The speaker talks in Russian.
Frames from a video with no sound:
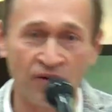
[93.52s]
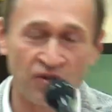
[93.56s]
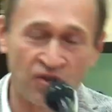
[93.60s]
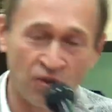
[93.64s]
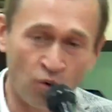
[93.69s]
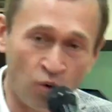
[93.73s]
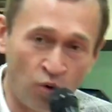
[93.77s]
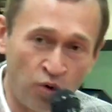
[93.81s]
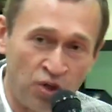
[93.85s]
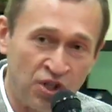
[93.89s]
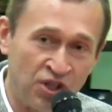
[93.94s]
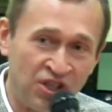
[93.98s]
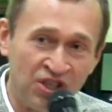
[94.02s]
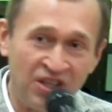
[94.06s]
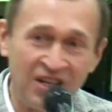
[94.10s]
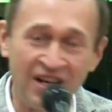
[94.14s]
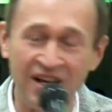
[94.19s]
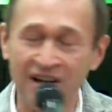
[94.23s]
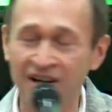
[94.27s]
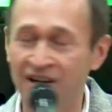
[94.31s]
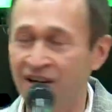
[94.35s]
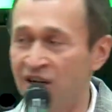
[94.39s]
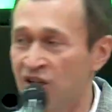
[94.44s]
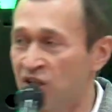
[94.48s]

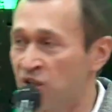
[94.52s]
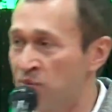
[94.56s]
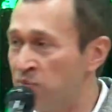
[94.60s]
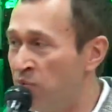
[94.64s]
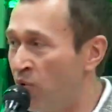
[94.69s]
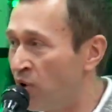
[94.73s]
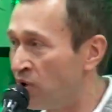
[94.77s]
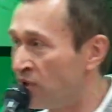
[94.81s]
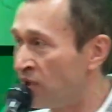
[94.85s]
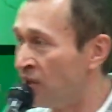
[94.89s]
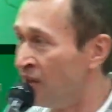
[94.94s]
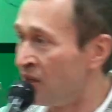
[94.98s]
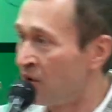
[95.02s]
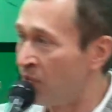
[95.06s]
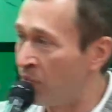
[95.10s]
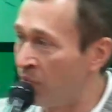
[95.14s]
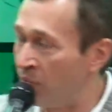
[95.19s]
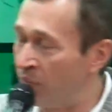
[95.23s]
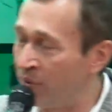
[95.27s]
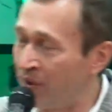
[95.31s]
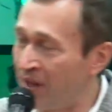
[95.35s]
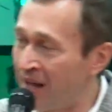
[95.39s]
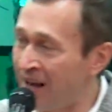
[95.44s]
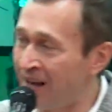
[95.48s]
Усиль, Господь,
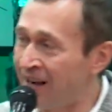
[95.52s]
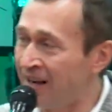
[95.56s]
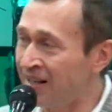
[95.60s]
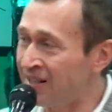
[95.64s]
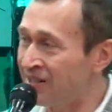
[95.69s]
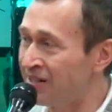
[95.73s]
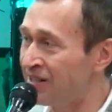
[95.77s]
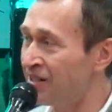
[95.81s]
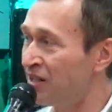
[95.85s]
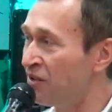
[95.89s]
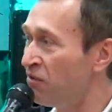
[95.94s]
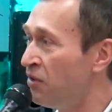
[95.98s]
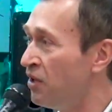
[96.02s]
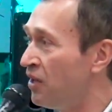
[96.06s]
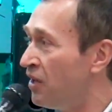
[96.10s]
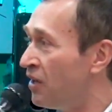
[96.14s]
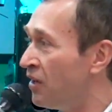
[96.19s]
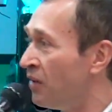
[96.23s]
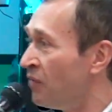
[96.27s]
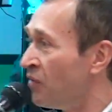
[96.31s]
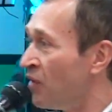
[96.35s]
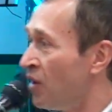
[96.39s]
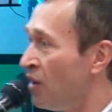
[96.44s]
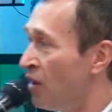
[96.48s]

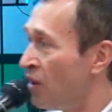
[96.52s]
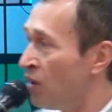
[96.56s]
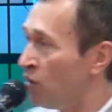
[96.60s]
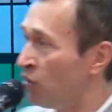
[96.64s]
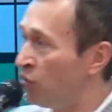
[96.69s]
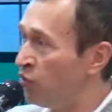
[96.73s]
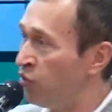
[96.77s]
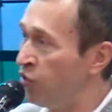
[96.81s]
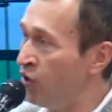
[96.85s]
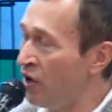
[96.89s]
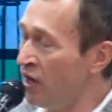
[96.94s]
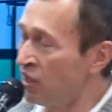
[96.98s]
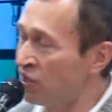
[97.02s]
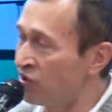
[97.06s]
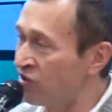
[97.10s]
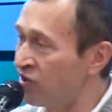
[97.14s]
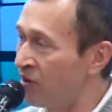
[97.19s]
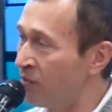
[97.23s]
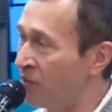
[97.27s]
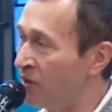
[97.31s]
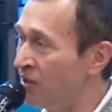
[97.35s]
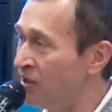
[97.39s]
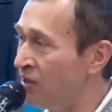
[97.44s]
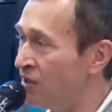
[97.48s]
благослови,
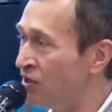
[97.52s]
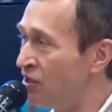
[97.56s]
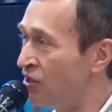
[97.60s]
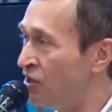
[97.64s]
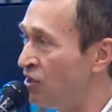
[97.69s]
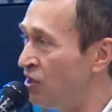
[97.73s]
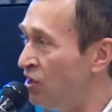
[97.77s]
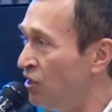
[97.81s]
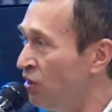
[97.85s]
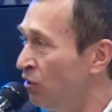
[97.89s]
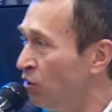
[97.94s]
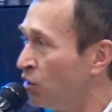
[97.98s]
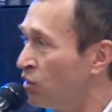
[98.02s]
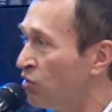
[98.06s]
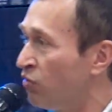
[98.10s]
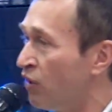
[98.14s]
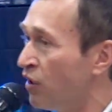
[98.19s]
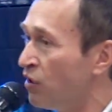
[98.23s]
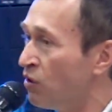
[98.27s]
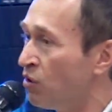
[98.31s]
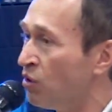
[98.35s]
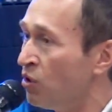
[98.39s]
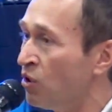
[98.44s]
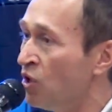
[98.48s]
высвободи силу
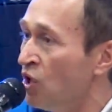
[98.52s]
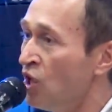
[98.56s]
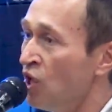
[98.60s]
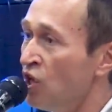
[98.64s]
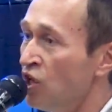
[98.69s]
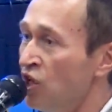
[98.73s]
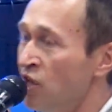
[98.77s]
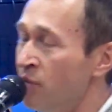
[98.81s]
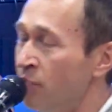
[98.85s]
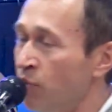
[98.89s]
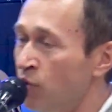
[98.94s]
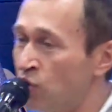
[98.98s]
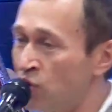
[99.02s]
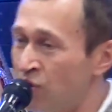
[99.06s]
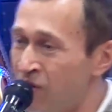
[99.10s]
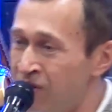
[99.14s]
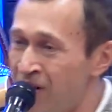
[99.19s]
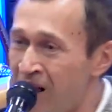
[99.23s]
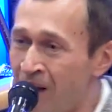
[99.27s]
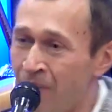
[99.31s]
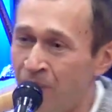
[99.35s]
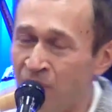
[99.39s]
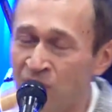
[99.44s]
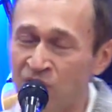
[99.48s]
Твою, и пусть
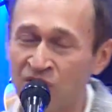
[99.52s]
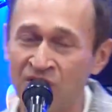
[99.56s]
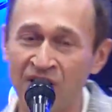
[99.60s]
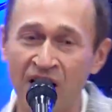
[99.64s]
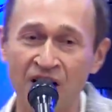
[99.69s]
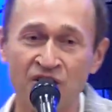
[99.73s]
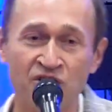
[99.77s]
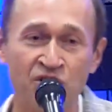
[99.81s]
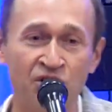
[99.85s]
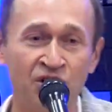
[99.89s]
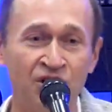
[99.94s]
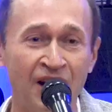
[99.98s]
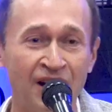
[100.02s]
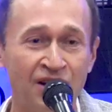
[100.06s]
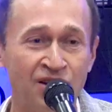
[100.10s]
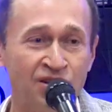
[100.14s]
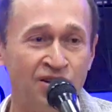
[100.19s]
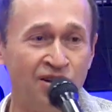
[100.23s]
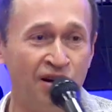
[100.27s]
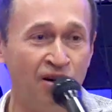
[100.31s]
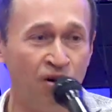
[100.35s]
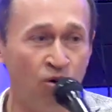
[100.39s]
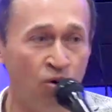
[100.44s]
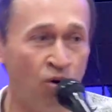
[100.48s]
слабый скажет, я
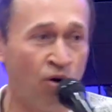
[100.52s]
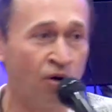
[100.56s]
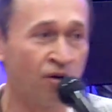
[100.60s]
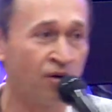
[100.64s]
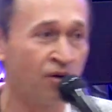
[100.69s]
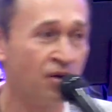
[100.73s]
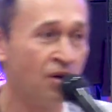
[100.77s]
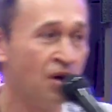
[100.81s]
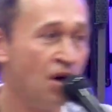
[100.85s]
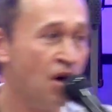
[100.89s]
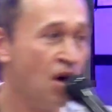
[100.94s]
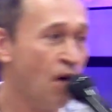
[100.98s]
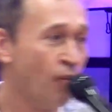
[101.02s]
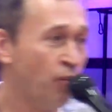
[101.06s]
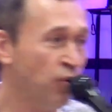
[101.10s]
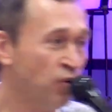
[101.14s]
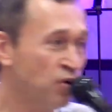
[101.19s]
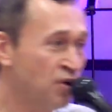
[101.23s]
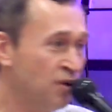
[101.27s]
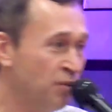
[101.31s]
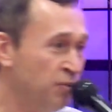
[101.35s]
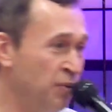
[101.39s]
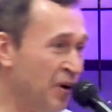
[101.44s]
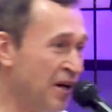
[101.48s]
силен,
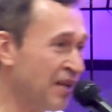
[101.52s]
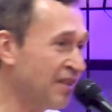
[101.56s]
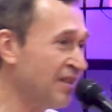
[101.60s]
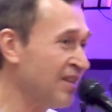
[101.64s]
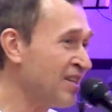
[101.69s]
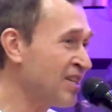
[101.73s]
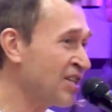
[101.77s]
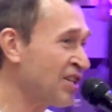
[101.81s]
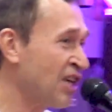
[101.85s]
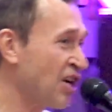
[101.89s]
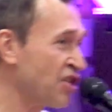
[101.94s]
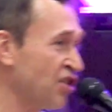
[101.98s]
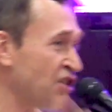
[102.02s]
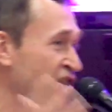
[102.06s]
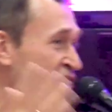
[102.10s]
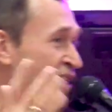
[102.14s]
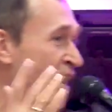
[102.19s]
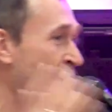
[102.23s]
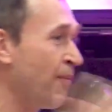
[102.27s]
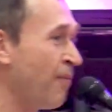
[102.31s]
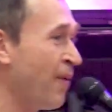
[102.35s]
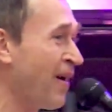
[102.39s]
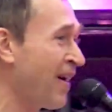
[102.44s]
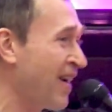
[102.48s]
пусть бедный скажет,
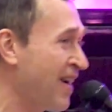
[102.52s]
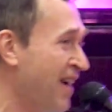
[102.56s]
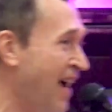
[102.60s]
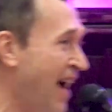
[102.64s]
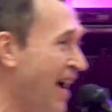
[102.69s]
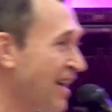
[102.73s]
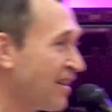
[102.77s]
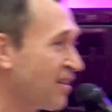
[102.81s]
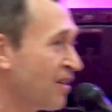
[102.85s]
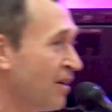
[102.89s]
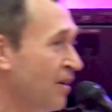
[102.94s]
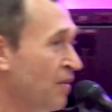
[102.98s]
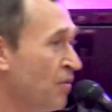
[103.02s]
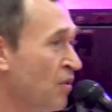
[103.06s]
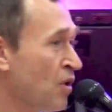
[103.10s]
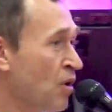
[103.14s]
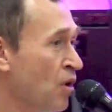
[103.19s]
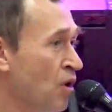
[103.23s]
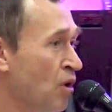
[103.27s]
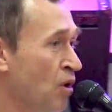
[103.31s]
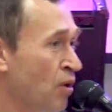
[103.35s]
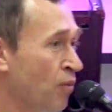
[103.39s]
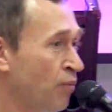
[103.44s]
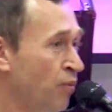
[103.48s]
я богат,
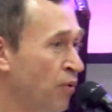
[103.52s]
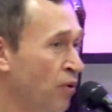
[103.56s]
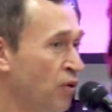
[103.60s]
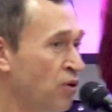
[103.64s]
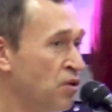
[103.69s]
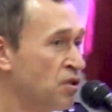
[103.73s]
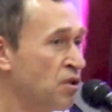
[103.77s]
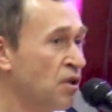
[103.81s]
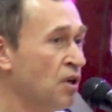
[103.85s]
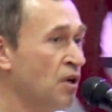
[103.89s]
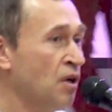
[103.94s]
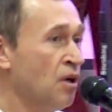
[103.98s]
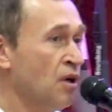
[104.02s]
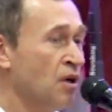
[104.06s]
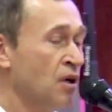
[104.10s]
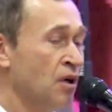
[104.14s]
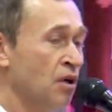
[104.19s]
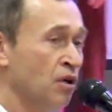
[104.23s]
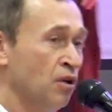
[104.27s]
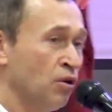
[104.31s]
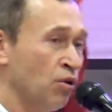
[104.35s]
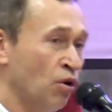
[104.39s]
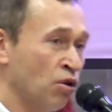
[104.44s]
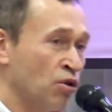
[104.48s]
пусть
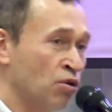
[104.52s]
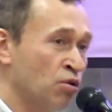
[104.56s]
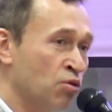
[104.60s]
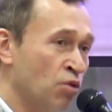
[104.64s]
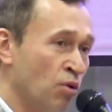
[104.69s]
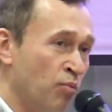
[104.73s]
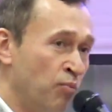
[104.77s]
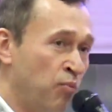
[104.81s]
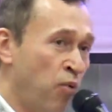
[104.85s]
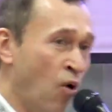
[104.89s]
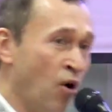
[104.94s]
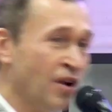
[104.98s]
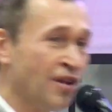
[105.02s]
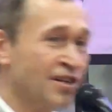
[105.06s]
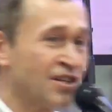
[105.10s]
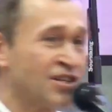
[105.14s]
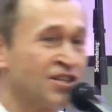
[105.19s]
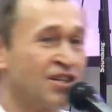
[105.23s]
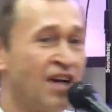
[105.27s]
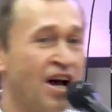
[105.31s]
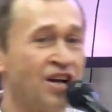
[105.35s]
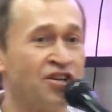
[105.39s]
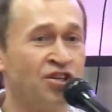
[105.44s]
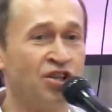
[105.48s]
тот, кто болен,
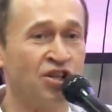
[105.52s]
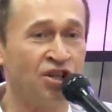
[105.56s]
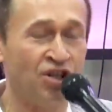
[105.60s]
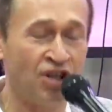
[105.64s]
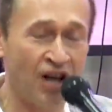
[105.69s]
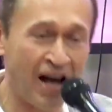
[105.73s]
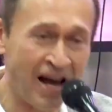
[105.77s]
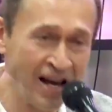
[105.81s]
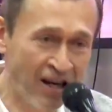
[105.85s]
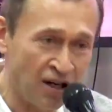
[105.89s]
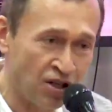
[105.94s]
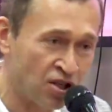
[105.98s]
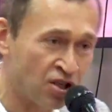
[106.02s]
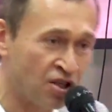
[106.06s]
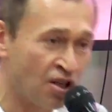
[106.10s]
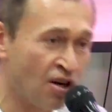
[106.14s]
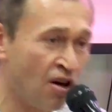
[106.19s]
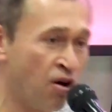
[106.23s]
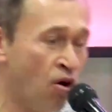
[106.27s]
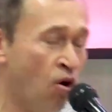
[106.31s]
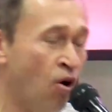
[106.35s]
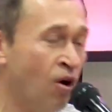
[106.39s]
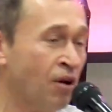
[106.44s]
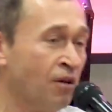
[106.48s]
скажет, я
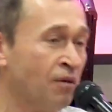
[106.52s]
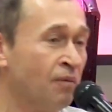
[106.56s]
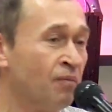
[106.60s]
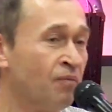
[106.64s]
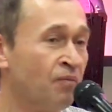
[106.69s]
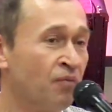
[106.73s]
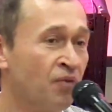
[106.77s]
исцелен,